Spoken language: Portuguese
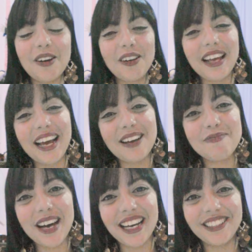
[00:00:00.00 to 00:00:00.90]
Olá,
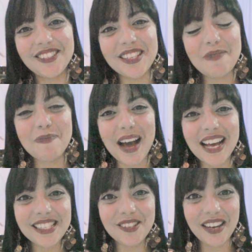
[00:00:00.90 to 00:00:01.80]
amados, a
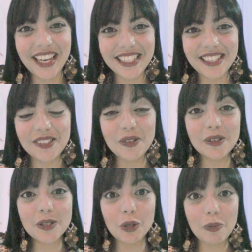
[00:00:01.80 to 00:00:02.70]
paz do Rei
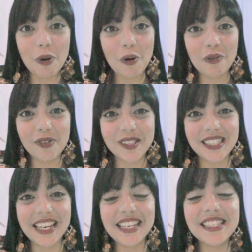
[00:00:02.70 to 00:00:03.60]
Jesus, tudo bom com
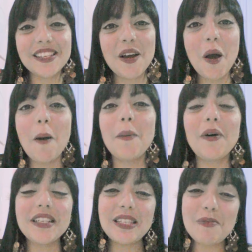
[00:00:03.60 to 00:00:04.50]
vocês?
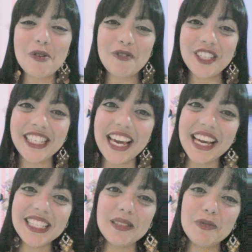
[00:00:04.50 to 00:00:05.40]
Bom, esse é o meu
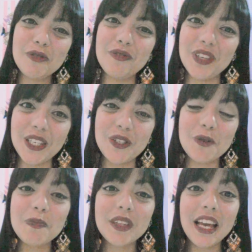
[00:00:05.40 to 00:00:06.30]
vigésimo
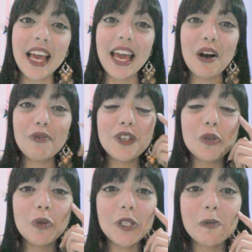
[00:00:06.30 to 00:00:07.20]
vídeo. É um
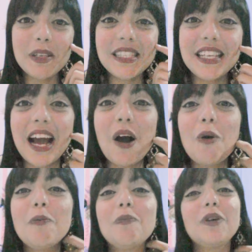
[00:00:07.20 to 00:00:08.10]
vídeo muito
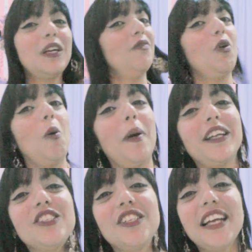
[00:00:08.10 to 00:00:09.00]
especial porque eu vou
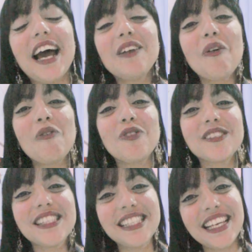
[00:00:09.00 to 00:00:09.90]
compartilhar com
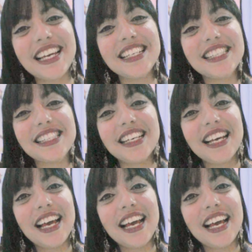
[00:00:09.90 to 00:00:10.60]
vocês